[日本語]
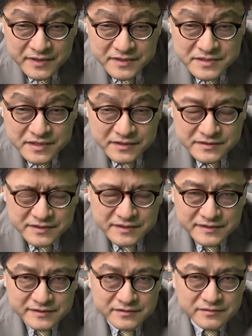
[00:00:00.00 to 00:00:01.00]
しかし
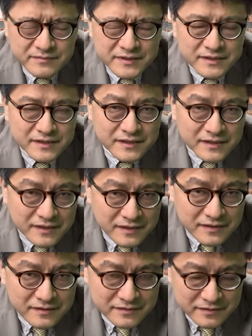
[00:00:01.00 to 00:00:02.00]
いつの間に
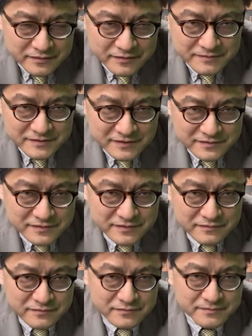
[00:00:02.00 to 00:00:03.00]
か例えば参
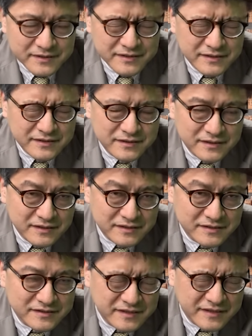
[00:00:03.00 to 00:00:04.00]
政党の場合だったら
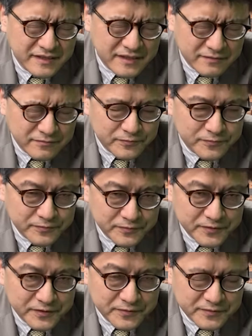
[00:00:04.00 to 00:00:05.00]
議席獲得の
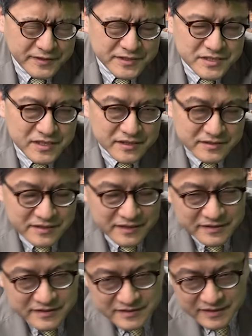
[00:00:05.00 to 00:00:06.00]
勢い1から
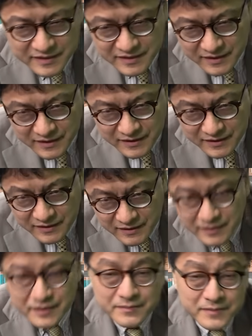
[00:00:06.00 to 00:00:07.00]
3議席か
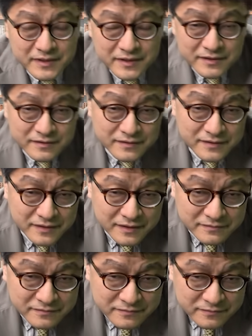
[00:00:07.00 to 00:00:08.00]
みたいな
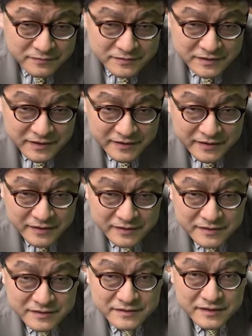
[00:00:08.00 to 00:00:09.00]
あの報じられ
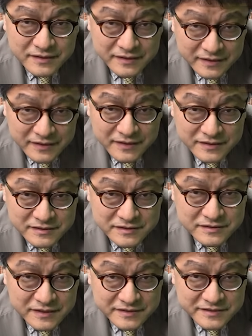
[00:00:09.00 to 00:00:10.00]
方され
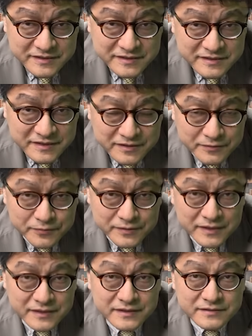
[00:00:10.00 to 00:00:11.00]
実際1議席取っ
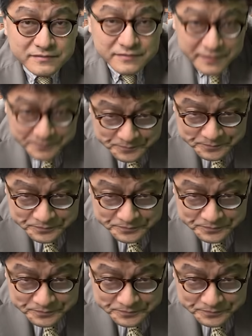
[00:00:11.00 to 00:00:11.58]
たわけですよね。